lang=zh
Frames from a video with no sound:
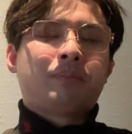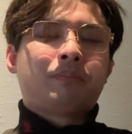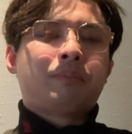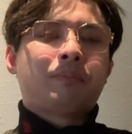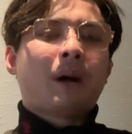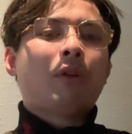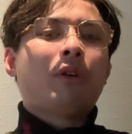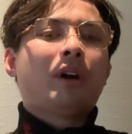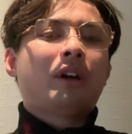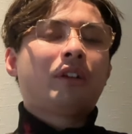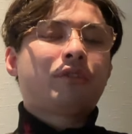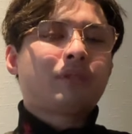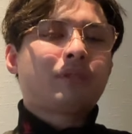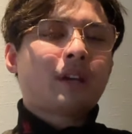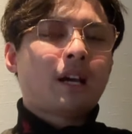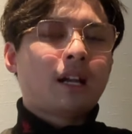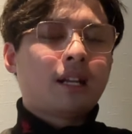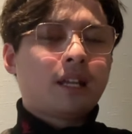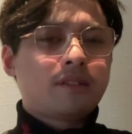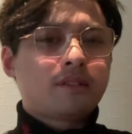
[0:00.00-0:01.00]
把我和苏
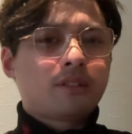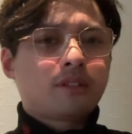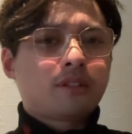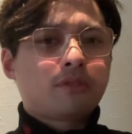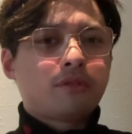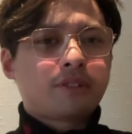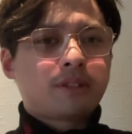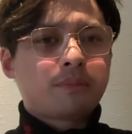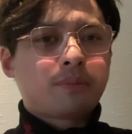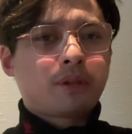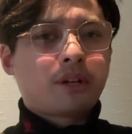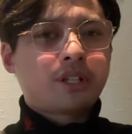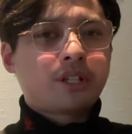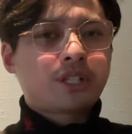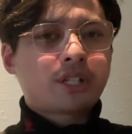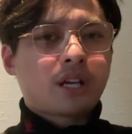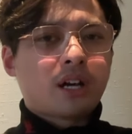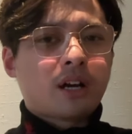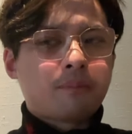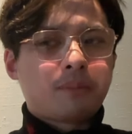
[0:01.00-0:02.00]
亚雷斯的公司不要
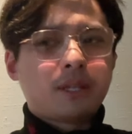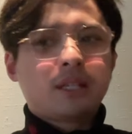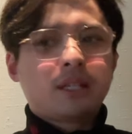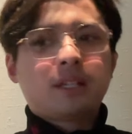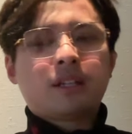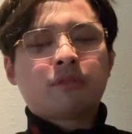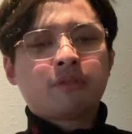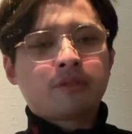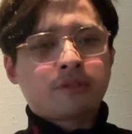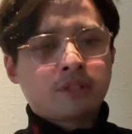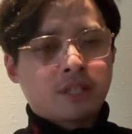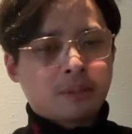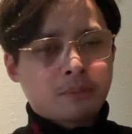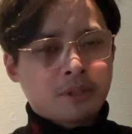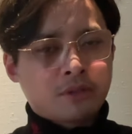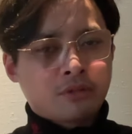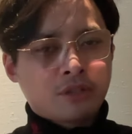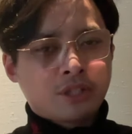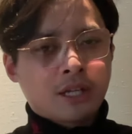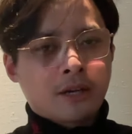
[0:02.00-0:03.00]
降啊，别人的公司里
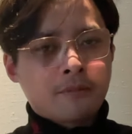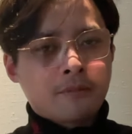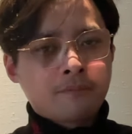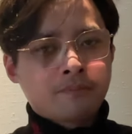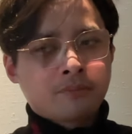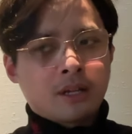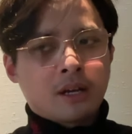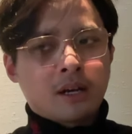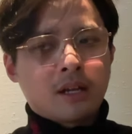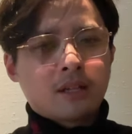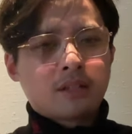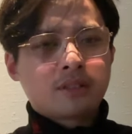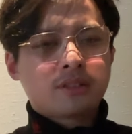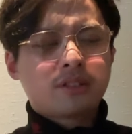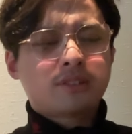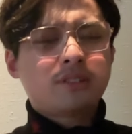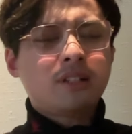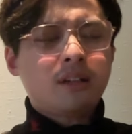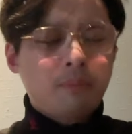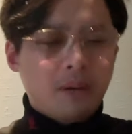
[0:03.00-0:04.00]
面去降啊，
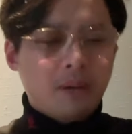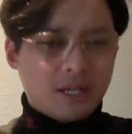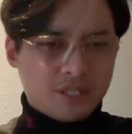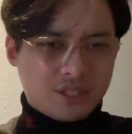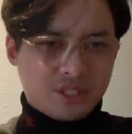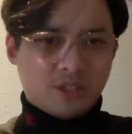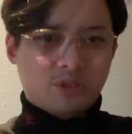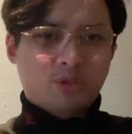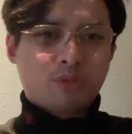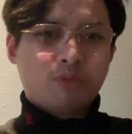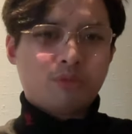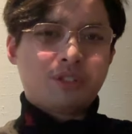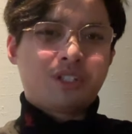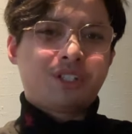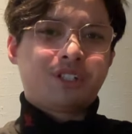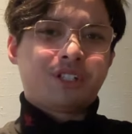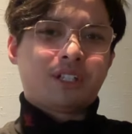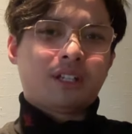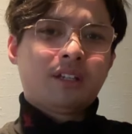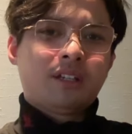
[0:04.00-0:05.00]
是这么一个东
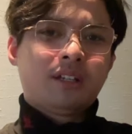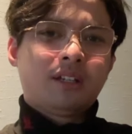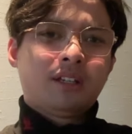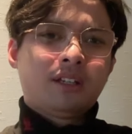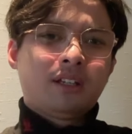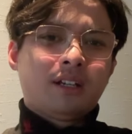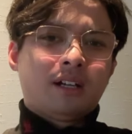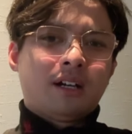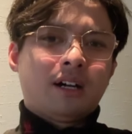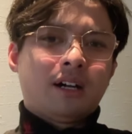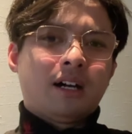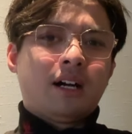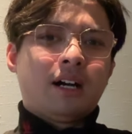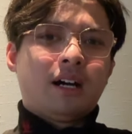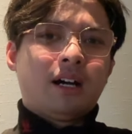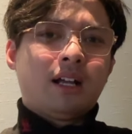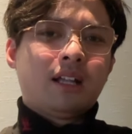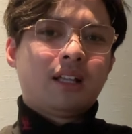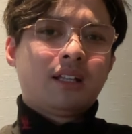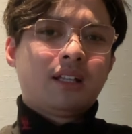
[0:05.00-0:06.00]
西
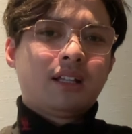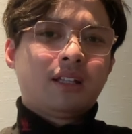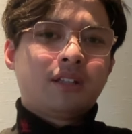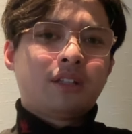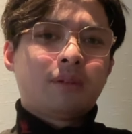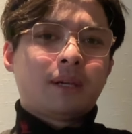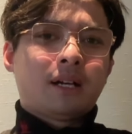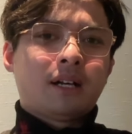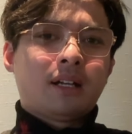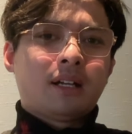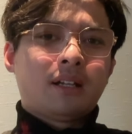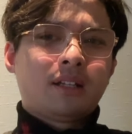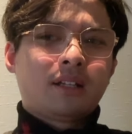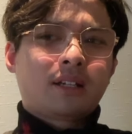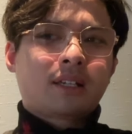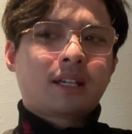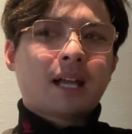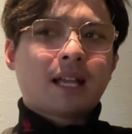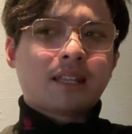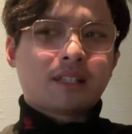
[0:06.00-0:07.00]
啊，对吧？
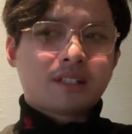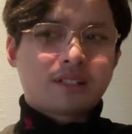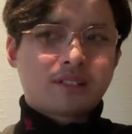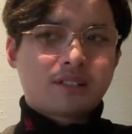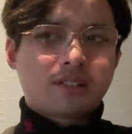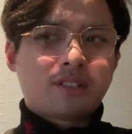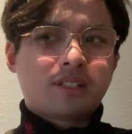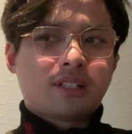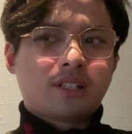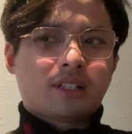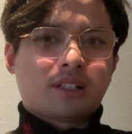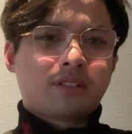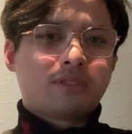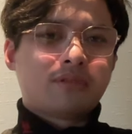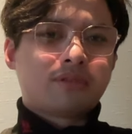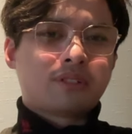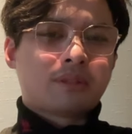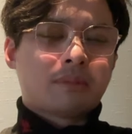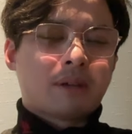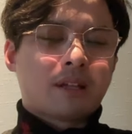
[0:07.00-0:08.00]
干的事情
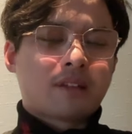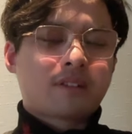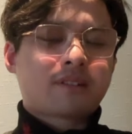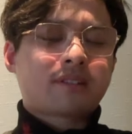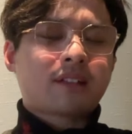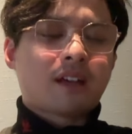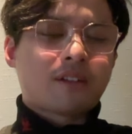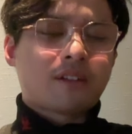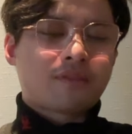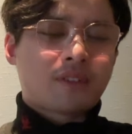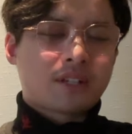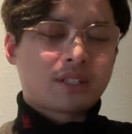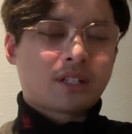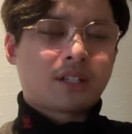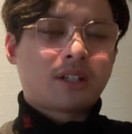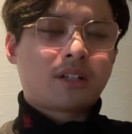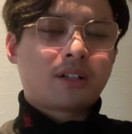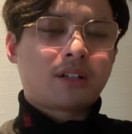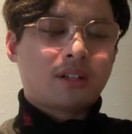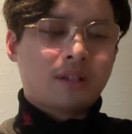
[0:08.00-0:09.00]
就是什么，散发着
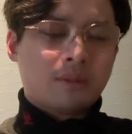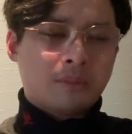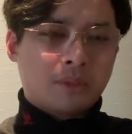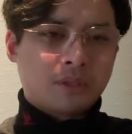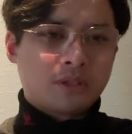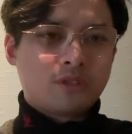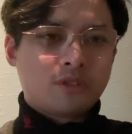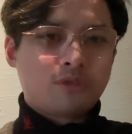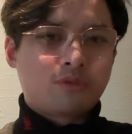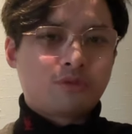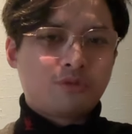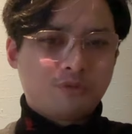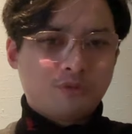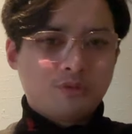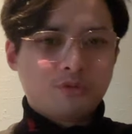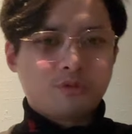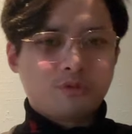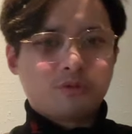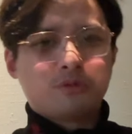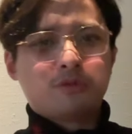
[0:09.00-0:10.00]
荷尔蒙的
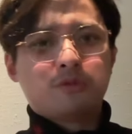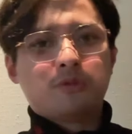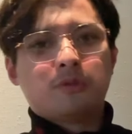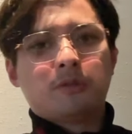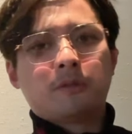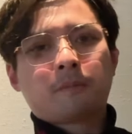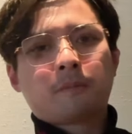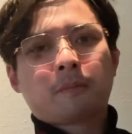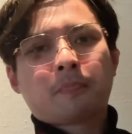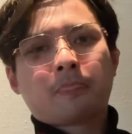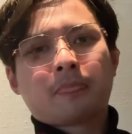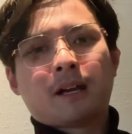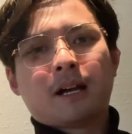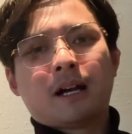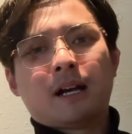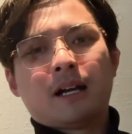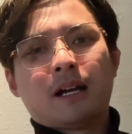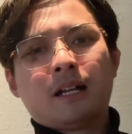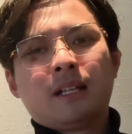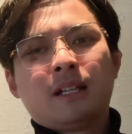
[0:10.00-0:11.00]
侏儒啊。